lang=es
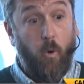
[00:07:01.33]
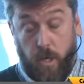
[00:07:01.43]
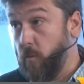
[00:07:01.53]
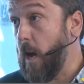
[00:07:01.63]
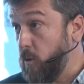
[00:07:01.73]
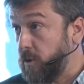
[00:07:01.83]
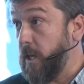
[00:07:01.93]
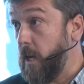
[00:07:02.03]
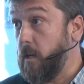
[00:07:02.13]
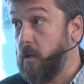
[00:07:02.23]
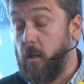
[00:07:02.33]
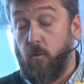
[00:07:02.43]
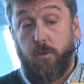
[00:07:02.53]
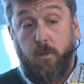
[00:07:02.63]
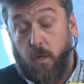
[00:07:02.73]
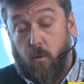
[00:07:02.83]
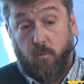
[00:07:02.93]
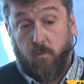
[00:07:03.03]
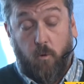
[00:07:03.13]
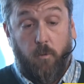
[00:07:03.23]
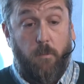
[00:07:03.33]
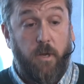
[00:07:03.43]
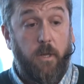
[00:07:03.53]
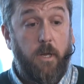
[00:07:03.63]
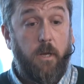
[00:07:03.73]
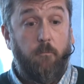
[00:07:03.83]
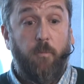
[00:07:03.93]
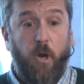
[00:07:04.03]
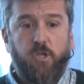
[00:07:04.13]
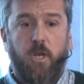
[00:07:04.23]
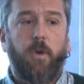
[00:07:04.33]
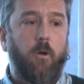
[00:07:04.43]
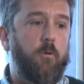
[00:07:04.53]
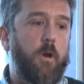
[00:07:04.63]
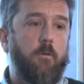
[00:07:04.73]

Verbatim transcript: y una cocina inclusive, como obviamente, pero siempre con una